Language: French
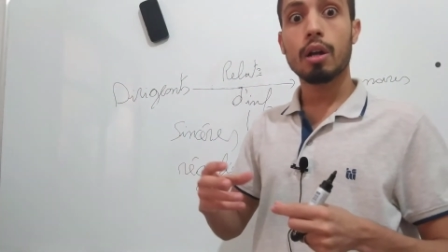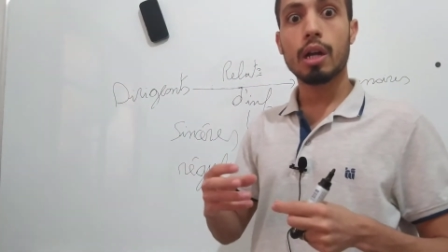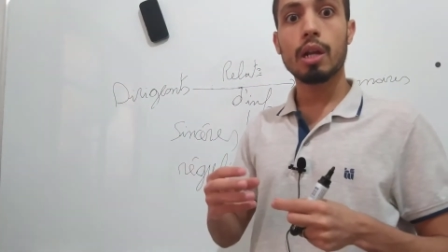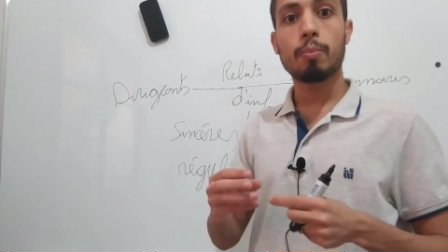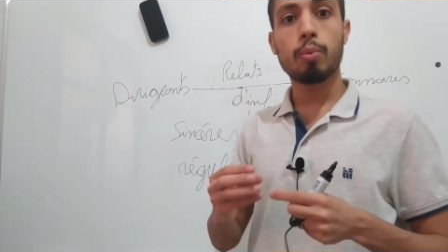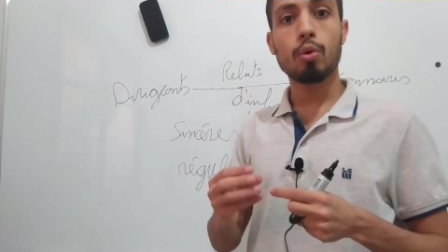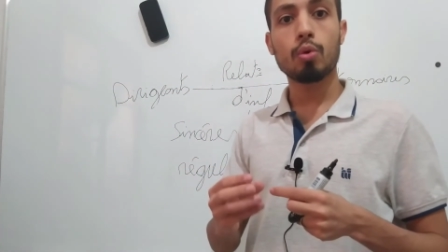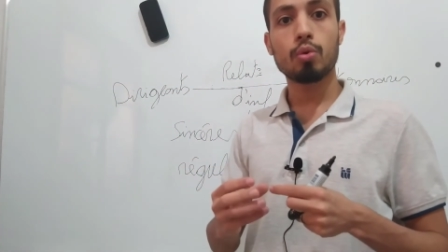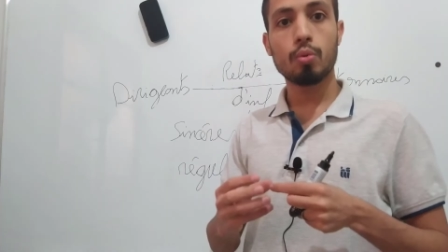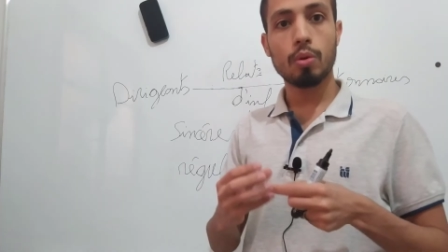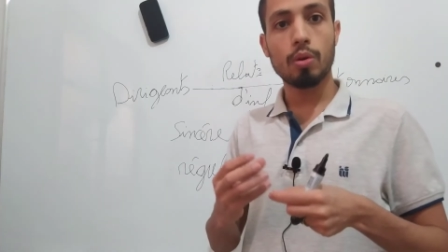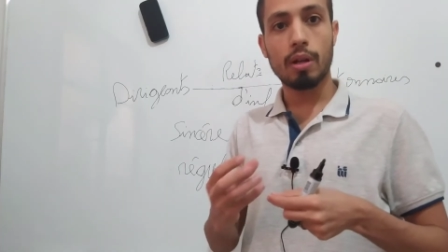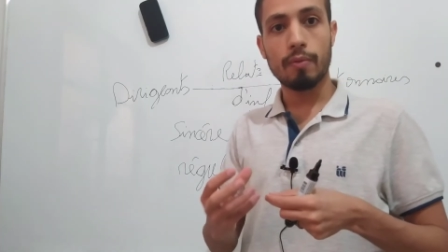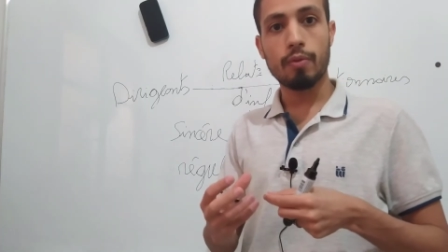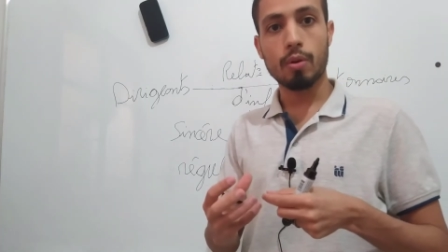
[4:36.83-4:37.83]
Quand
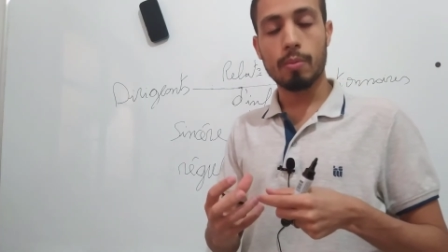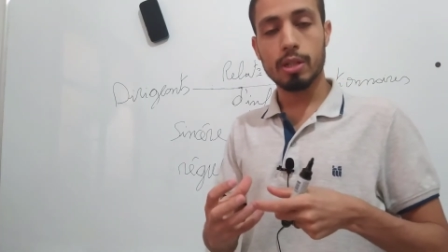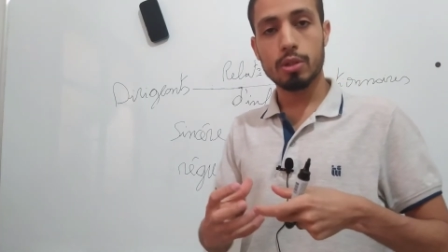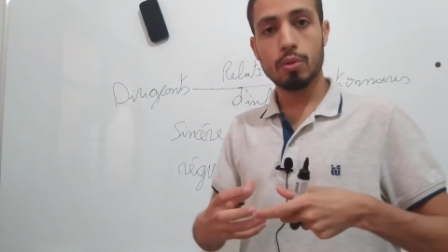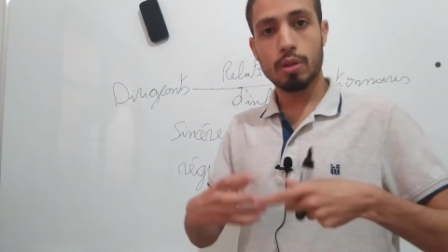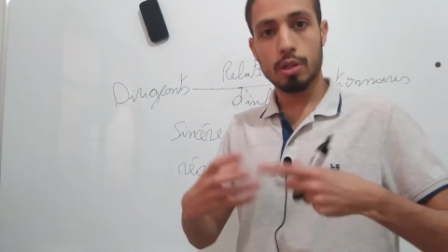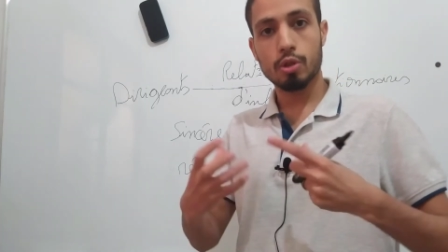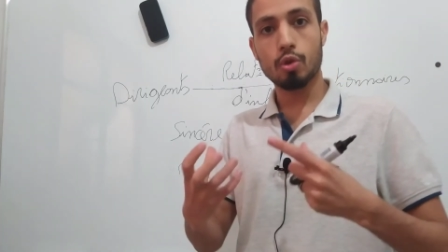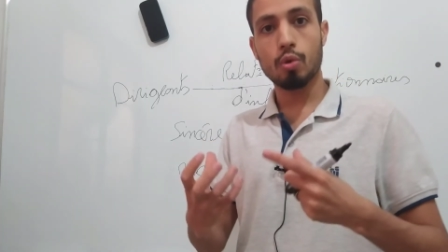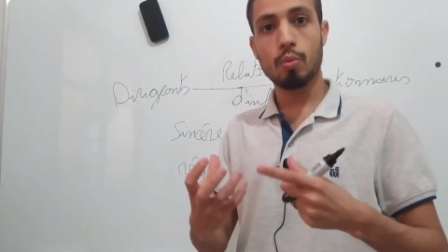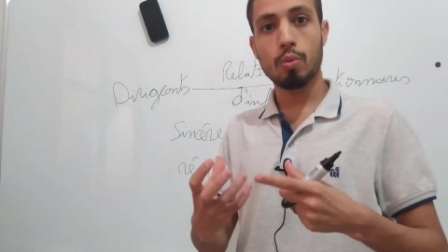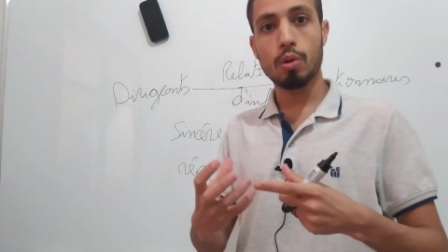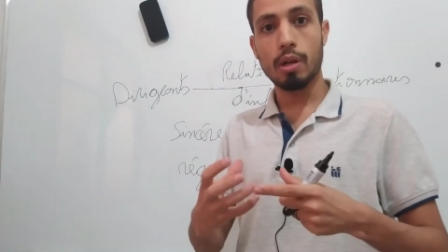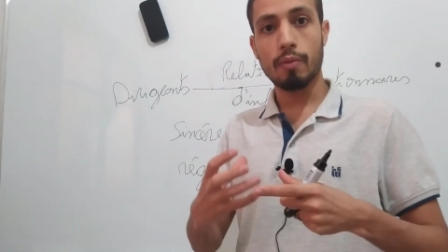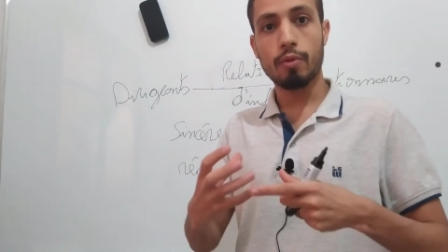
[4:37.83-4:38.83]
produit l'information, quand
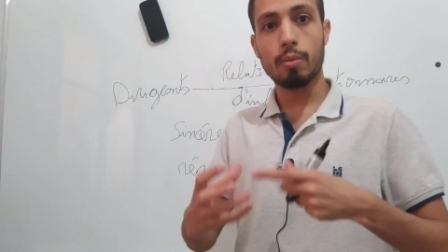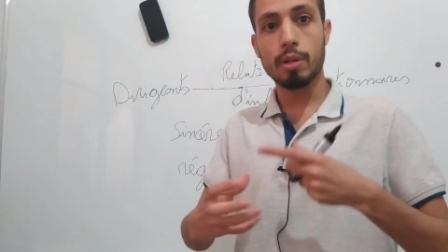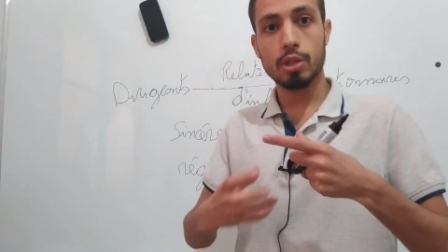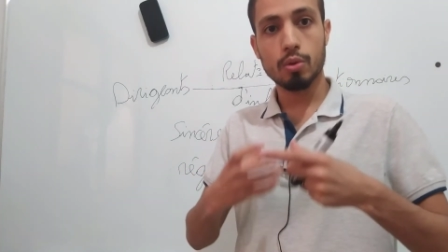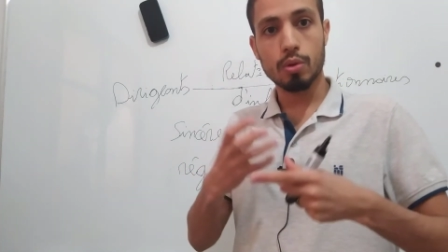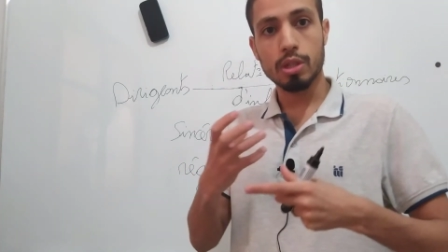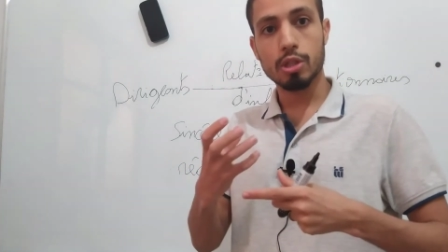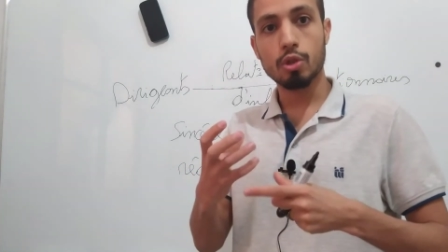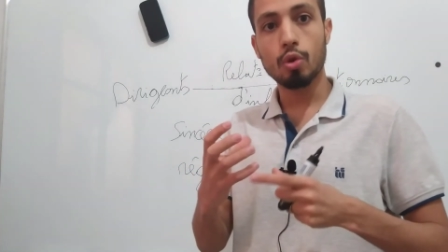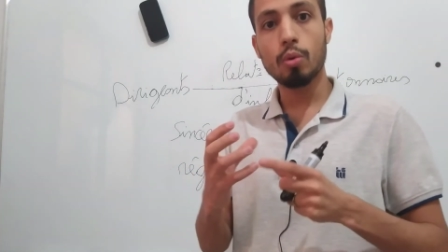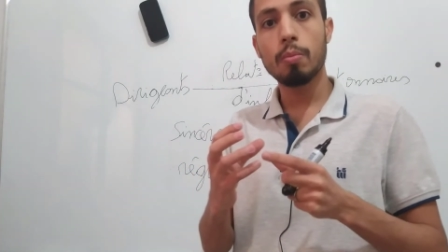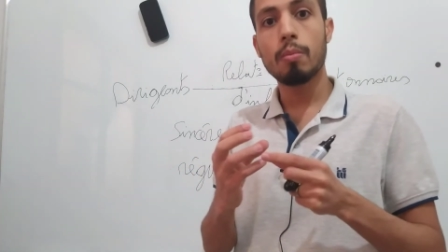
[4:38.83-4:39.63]
l'information que